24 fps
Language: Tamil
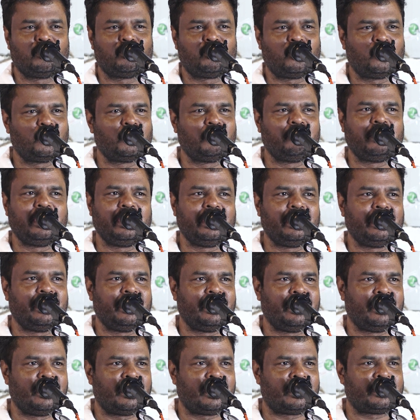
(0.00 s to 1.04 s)

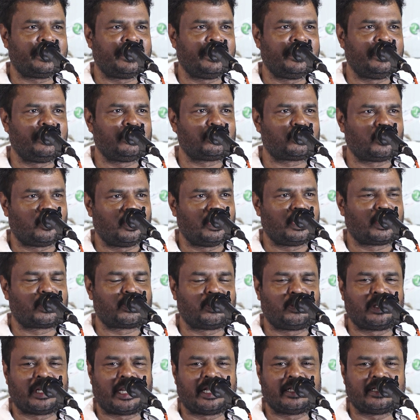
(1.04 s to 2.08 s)
பொதுவெளியிலே அதை
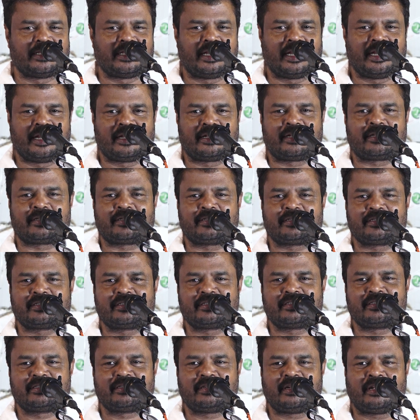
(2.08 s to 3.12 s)
சொல்லக்கூடாதுதான்
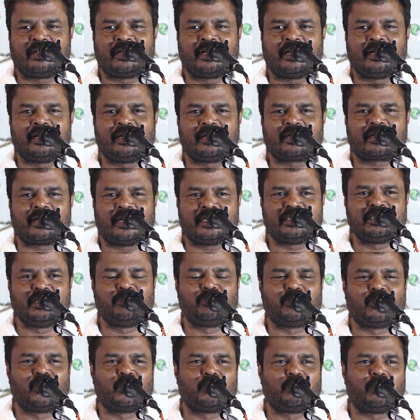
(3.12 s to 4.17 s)
ஆனால்
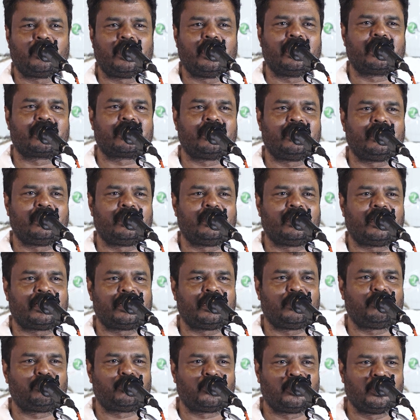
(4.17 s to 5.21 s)
கட்சி பொறுப்பாளர்கள்
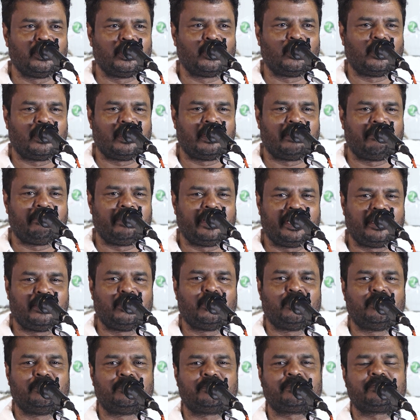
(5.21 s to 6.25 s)
அதை புரிந்து கொள்ள
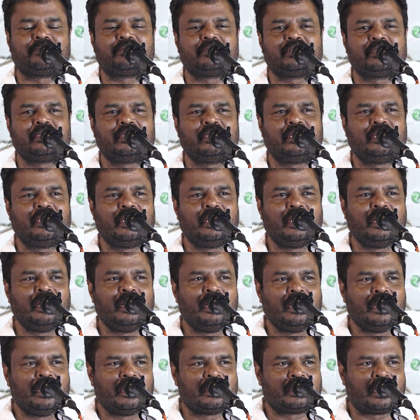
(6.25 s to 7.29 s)
வேண்டும்
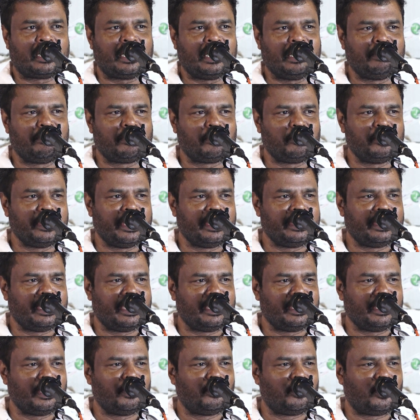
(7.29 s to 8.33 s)
தலைவருடைய
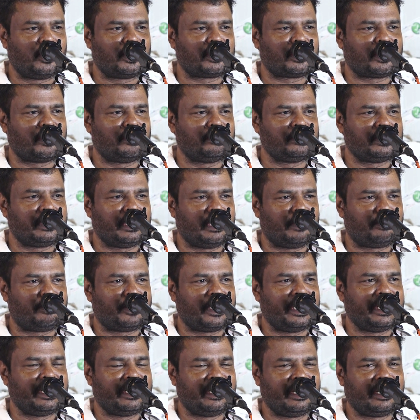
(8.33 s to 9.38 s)
என்ன ஓட்டம்
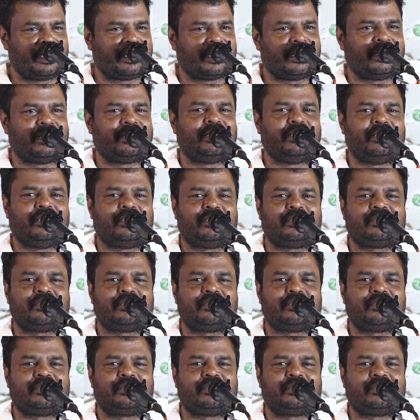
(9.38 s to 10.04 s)
எப்படி இருக்கிறது